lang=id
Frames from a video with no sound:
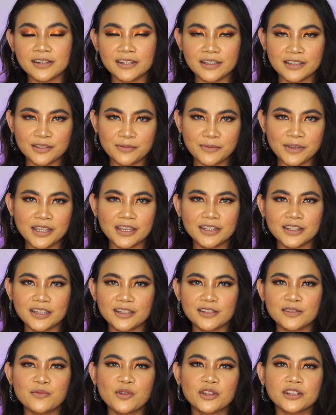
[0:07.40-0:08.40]
guys, it's me again,
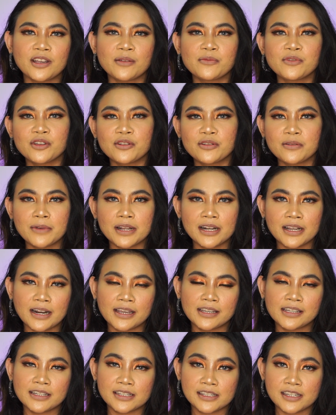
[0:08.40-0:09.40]
Buat kamu yang udah balik
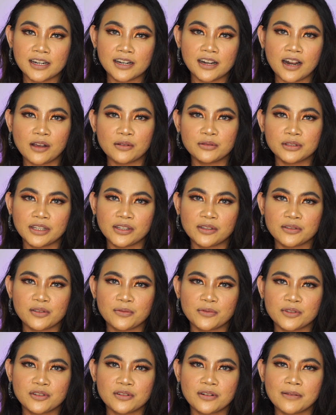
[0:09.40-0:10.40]
lagi ke channel aku, thank you
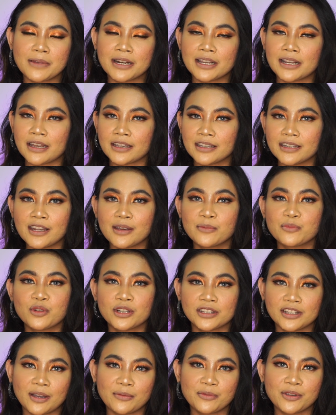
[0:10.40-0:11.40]
so much udah balik lagi. Dan
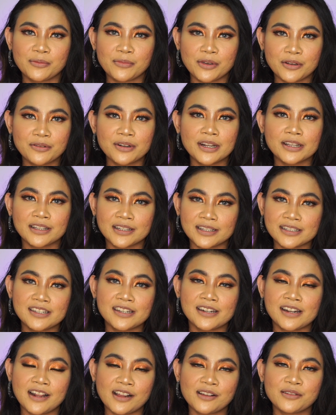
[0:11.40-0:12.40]
buat kamu yang baru datang ke
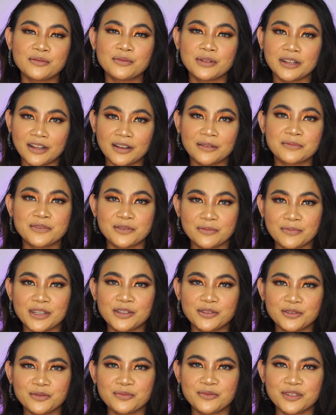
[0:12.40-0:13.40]
channel aku, welcome to my
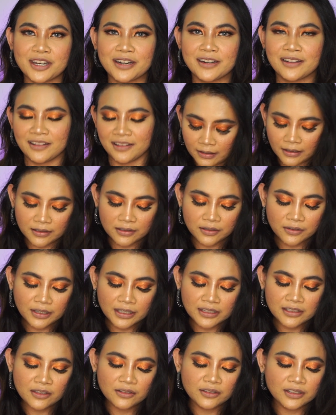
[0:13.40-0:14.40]
YouTube channel. As you
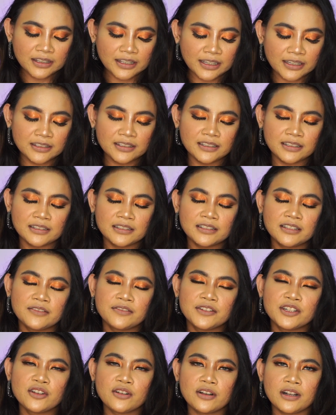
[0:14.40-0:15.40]
can see in the title, di
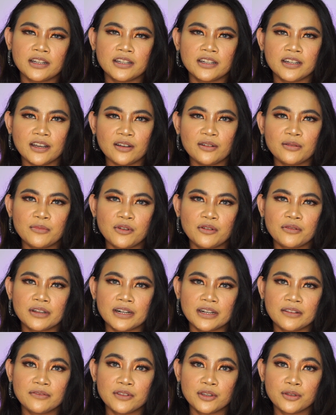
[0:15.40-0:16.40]
video kali ini aku mau
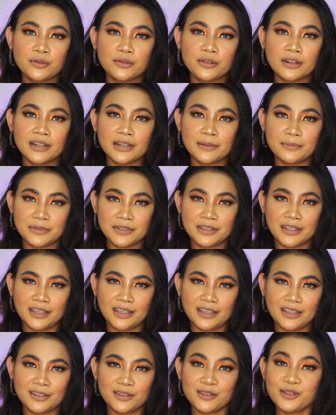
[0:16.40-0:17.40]
nge-review
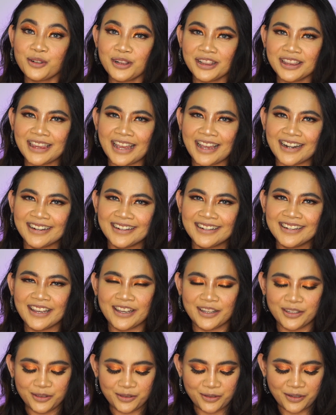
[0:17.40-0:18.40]
lipstick Sultan,
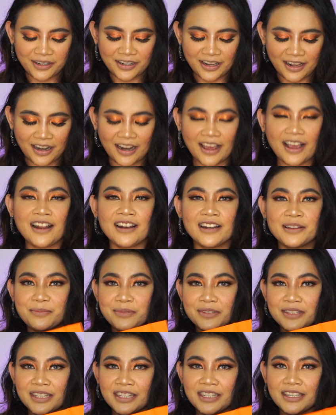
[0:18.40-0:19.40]
yaitu adalah
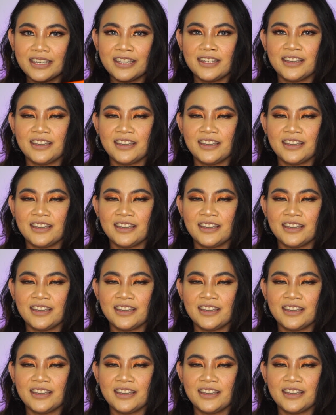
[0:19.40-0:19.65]
lipstick